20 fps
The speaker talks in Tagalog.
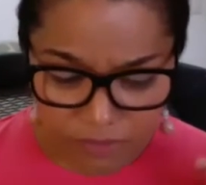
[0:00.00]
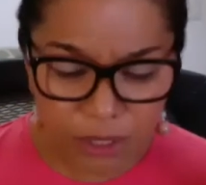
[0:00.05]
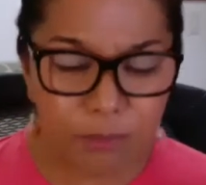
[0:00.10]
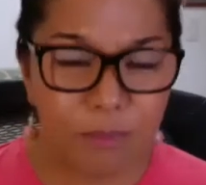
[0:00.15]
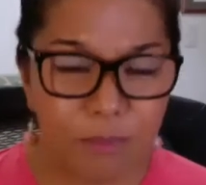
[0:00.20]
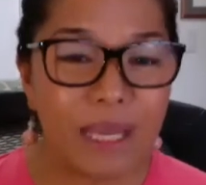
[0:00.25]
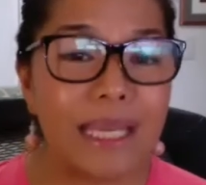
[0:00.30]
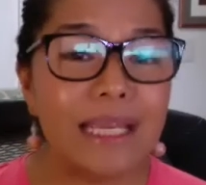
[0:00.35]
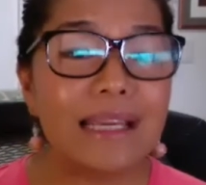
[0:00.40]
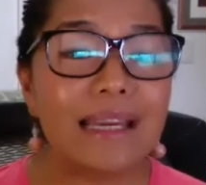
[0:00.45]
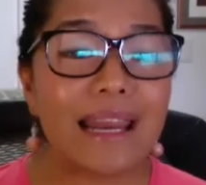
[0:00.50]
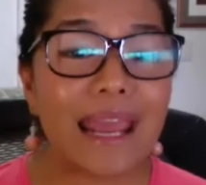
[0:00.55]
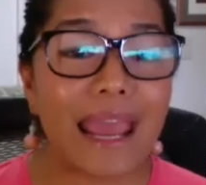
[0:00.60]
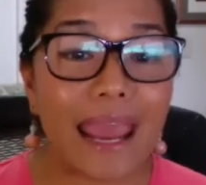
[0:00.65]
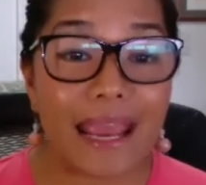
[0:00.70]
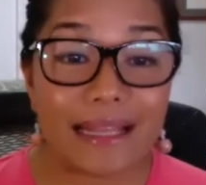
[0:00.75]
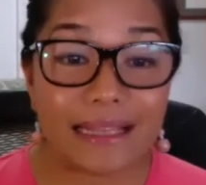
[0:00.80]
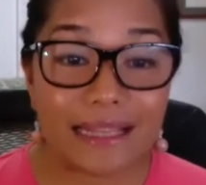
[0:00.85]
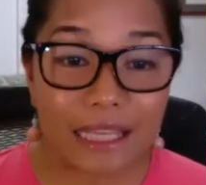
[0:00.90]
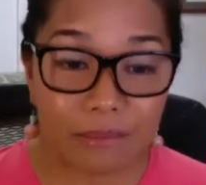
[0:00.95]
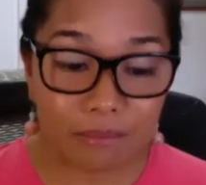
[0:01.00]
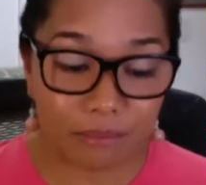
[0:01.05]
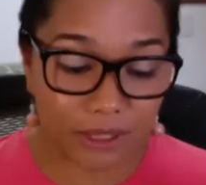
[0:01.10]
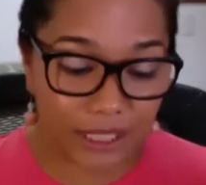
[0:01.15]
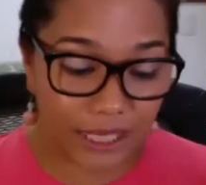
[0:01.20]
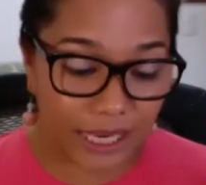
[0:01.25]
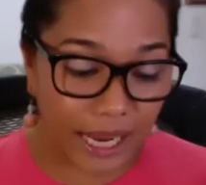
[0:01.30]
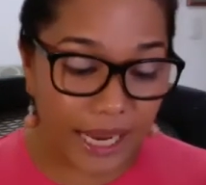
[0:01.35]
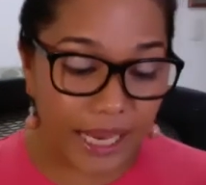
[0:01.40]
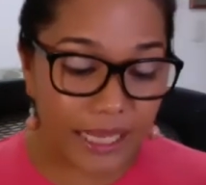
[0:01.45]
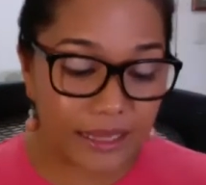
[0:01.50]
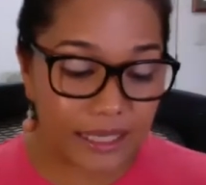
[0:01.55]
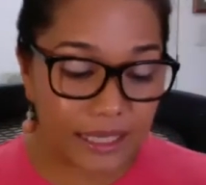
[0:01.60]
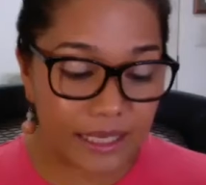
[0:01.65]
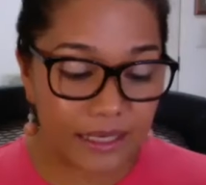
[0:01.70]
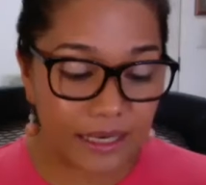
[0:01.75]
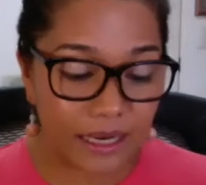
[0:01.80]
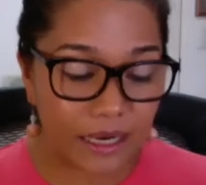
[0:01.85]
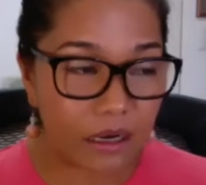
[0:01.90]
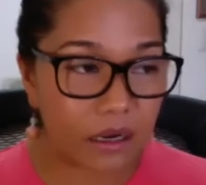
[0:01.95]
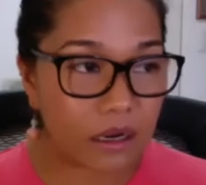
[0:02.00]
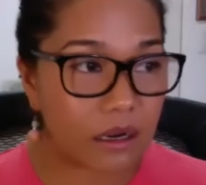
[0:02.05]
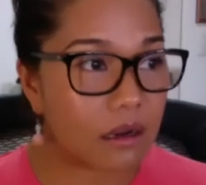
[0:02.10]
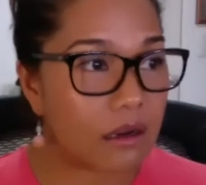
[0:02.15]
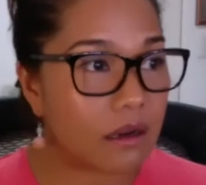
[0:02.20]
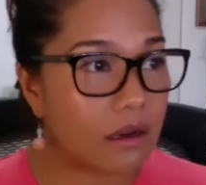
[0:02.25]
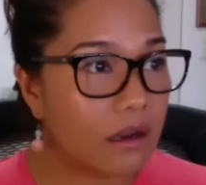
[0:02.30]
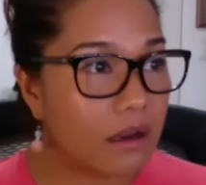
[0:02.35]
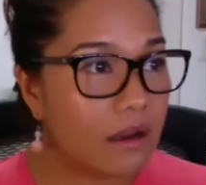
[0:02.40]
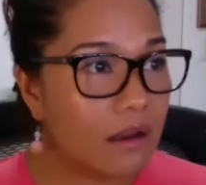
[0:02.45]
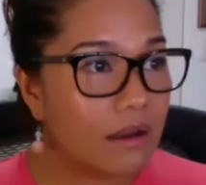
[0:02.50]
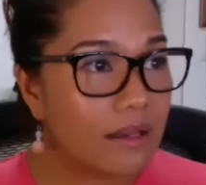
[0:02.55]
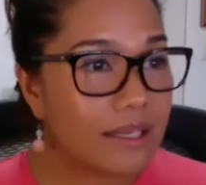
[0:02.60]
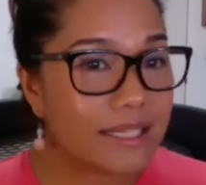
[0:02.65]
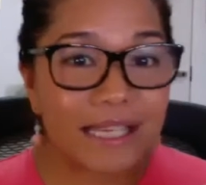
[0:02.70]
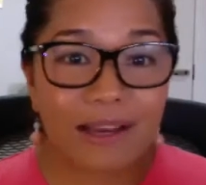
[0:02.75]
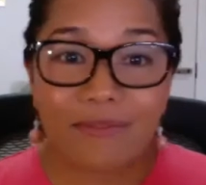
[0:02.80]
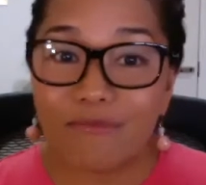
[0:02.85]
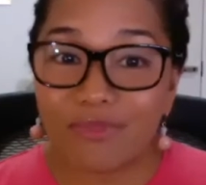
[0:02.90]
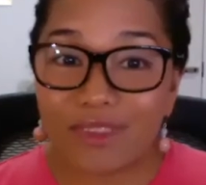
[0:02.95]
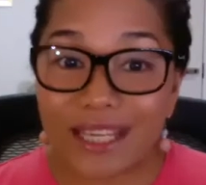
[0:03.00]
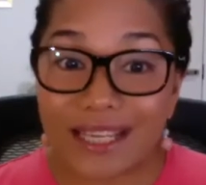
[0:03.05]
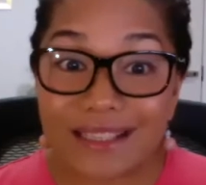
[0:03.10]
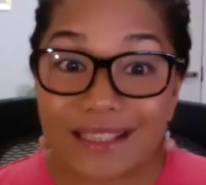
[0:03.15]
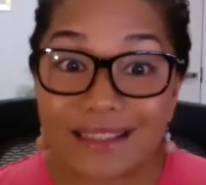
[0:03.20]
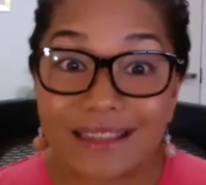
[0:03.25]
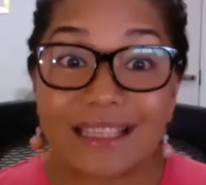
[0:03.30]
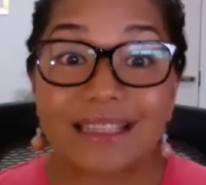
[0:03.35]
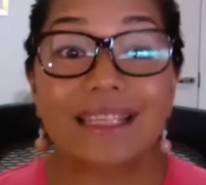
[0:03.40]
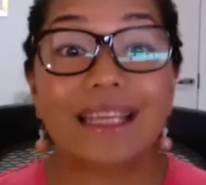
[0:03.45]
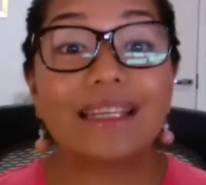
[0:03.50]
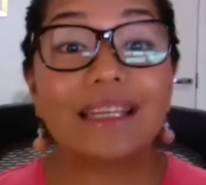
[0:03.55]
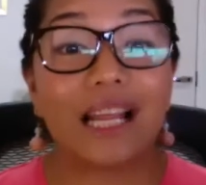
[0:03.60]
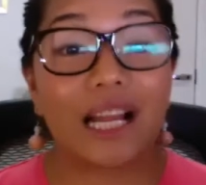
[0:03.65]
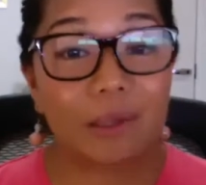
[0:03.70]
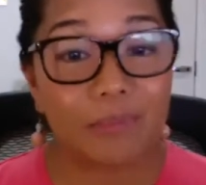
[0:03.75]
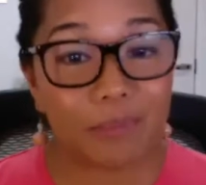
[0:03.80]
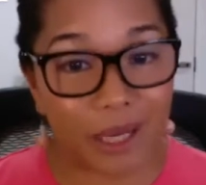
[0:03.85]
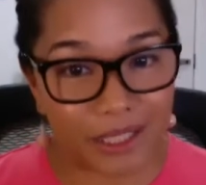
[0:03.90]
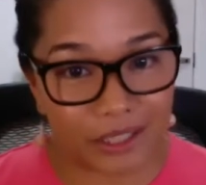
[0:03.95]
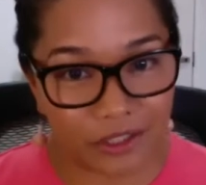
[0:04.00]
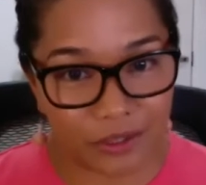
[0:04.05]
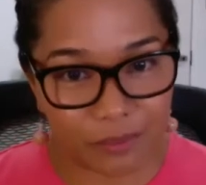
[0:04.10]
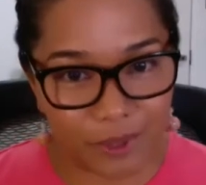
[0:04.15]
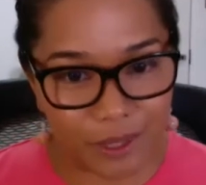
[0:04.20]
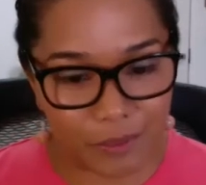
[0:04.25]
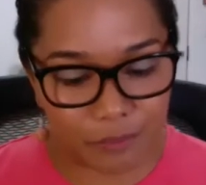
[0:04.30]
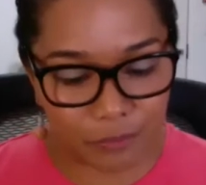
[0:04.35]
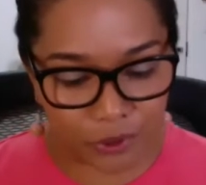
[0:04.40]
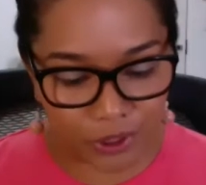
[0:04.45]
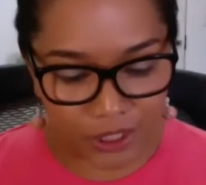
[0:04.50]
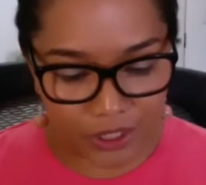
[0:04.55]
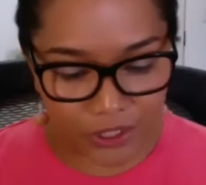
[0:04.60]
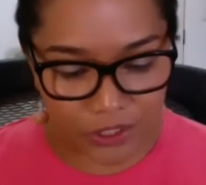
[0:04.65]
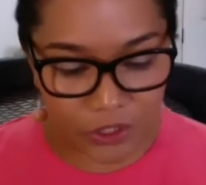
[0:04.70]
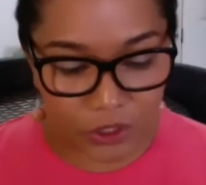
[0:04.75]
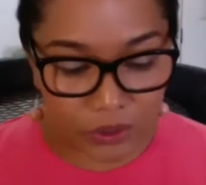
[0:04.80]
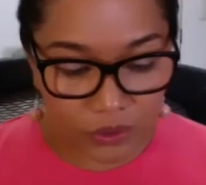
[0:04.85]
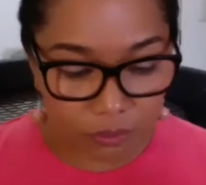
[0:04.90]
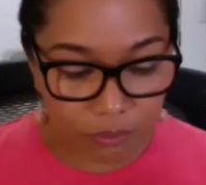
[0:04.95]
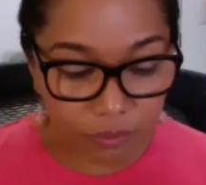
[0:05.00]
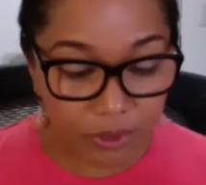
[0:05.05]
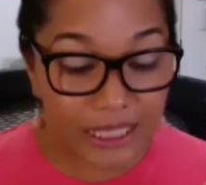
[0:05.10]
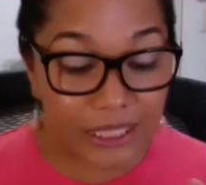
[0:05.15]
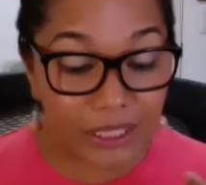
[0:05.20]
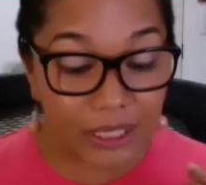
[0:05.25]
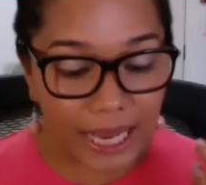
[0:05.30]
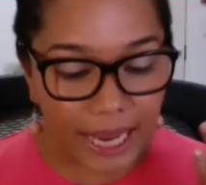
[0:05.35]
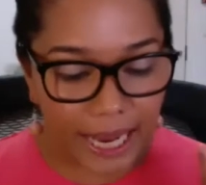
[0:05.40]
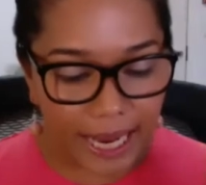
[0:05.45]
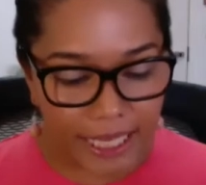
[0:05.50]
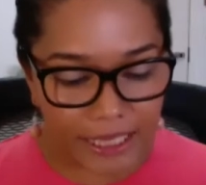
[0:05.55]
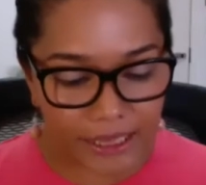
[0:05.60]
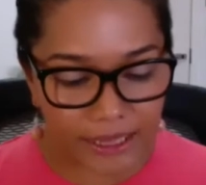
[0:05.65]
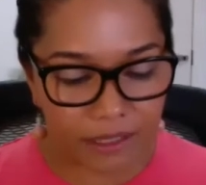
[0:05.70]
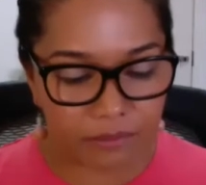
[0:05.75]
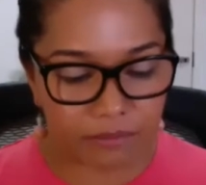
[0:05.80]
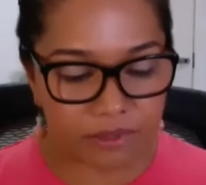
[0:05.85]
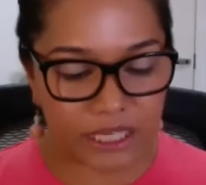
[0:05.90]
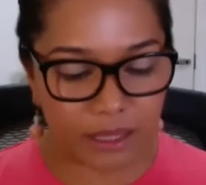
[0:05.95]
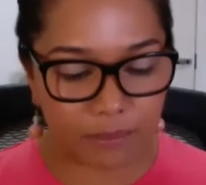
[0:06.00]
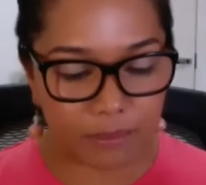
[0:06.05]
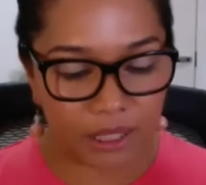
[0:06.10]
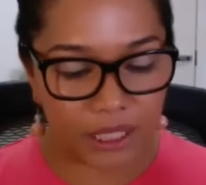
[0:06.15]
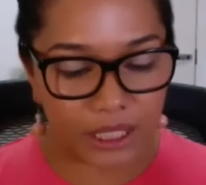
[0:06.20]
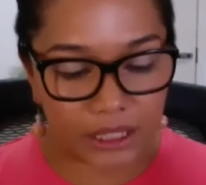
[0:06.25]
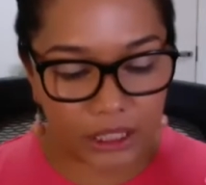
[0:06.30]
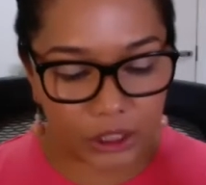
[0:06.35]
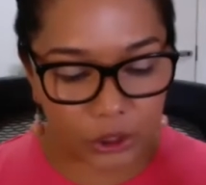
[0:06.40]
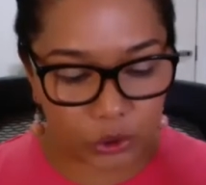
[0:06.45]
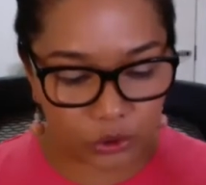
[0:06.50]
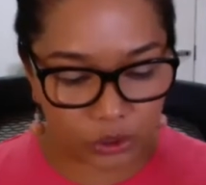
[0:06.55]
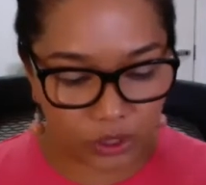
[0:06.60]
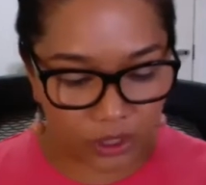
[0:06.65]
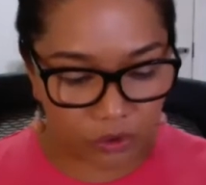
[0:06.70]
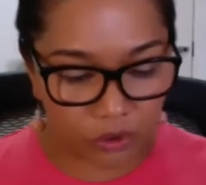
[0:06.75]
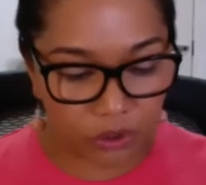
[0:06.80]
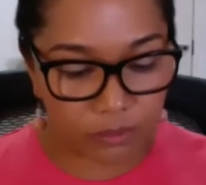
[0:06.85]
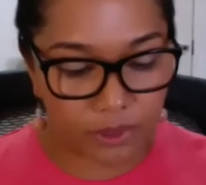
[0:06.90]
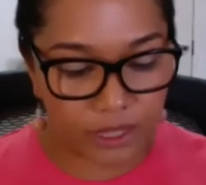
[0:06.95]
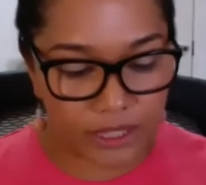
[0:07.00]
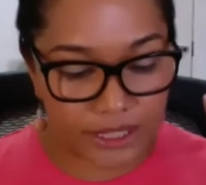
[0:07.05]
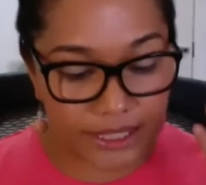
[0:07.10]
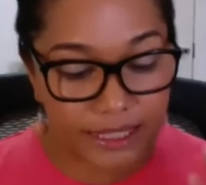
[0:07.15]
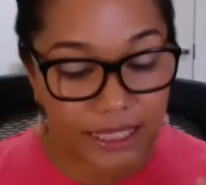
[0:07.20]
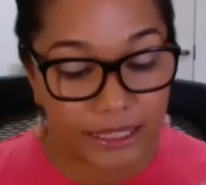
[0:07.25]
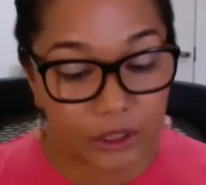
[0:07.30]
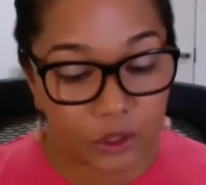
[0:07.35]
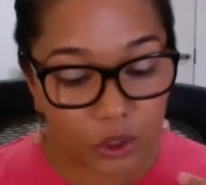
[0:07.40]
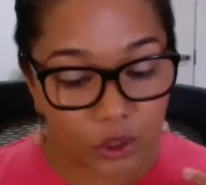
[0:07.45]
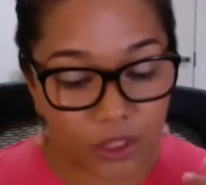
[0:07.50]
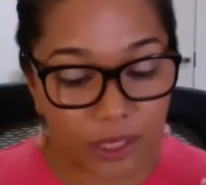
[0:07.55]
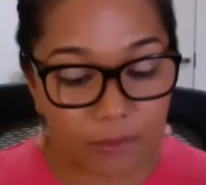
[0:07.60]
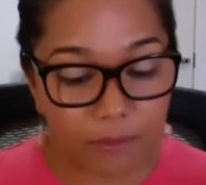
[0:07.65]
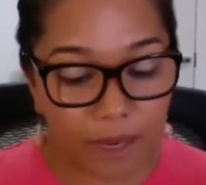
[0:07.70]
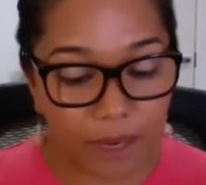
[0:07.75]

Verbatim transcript: being creative, creating uh, something that can help other people. So be creative, sabi nga ni Tony Robbins, not only